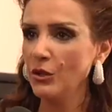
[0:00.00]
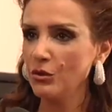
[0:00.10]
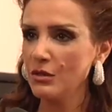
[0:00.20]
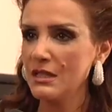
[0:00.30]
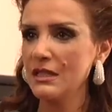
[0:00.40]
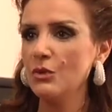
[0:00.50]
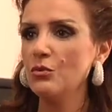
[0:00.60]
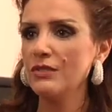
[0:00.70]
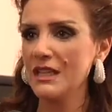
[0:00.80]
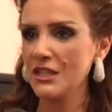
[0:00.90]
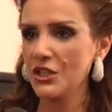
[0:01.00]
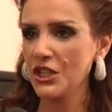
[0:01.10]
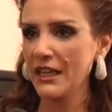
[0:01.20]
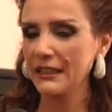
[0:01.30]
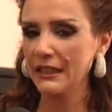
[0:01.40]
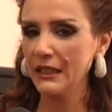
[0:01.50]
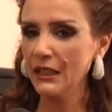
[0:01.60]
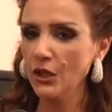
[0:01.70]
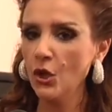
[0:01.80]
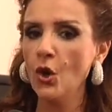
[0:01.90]
القدسي وفانسان شارييه
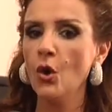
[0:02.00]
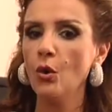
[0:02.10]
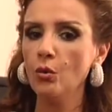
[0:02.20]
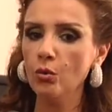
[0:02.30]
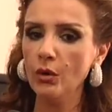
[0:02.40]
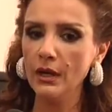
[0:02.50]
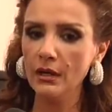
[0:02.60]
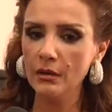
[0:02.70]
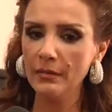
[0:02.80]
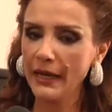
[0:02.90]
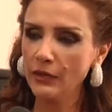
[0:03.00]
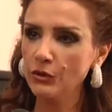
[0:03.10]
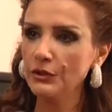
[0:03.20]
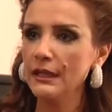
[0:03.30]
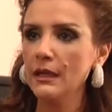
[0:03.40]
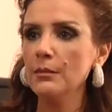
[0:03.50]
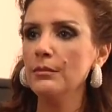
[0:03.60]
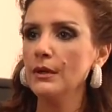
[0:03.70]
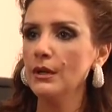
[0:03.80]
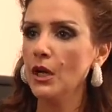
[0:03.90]
ومع الكتاب
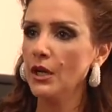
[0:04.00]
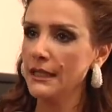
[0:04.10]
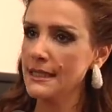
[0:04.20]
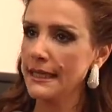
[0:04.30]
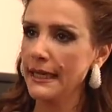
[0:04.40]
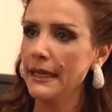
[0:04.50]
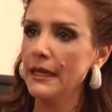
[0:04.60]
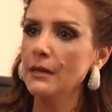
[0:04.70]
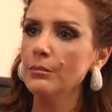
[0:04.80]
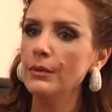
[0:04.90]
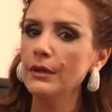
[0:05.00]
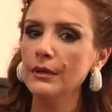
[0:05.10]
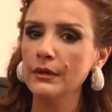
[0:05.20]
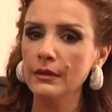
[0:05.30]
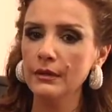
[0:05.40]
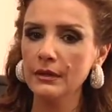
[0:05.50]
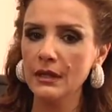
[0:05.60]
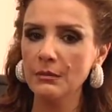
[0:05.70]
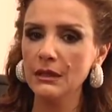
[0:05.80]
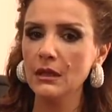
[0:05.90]
أنري غايب آه،
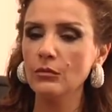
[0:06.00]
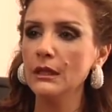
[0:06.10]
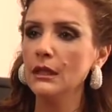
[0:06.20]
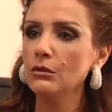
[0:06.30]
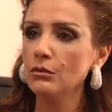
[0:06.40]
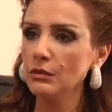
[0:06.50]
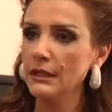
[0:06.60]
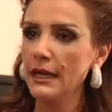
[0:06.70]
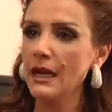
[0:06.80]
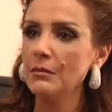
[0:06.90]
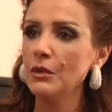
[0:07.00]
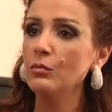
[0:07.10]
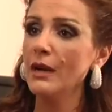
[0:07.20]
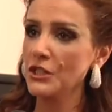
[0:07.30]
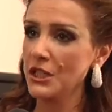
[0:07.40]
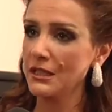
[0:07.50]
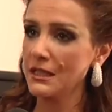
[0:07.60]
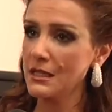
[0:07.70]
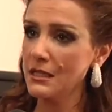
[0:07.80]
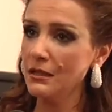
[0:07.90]
كامل طويل رودي رحمة وبهجة
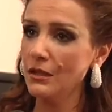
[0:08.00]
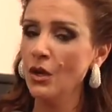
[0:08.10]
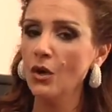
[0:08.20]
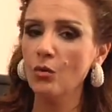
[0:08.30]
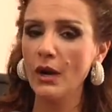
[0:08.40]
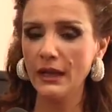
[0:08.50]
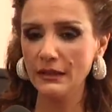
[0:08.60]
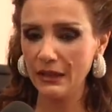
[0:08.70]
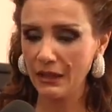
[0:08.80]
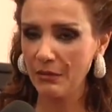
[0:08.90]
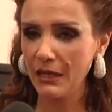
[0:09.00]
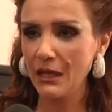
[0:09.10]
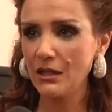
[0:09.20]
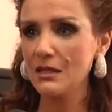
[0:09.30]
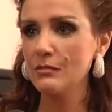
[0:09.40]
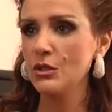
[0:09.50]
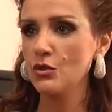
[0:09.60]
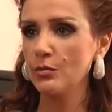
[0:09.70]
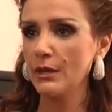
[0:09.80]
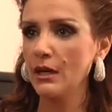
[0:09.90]
رزق وأخذنا كمان نص من
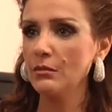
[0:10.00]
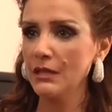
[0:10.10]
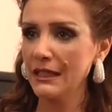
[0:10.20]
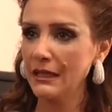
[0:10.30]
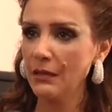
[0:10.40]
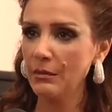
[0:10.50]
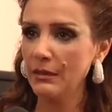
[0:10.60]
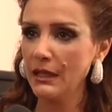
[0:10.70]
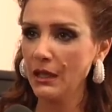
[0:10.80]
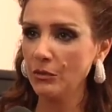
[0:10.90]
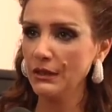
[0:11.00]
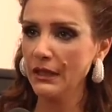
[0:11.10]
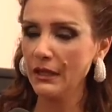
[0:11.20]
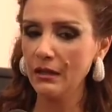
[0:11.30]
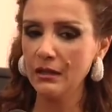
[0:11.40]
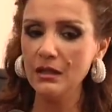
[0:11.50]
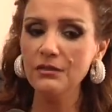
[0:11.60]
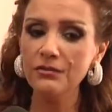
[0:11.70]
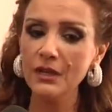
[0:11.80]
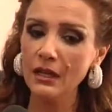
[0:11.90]
جبران من كتاب البدائع والطرائف
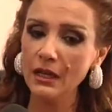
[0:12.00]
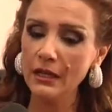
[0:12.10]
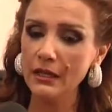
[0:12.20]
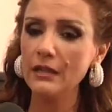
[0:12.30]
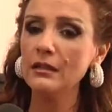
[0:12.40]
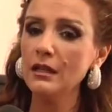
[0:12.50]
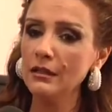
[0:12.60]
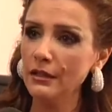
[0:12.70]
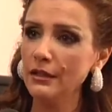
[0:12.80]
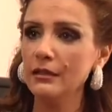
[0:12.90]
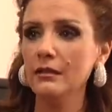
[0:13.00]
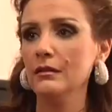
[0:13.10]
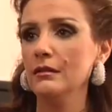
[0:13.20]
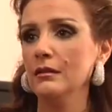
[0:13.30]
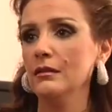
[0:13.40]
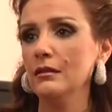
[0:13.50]
قررنا آه،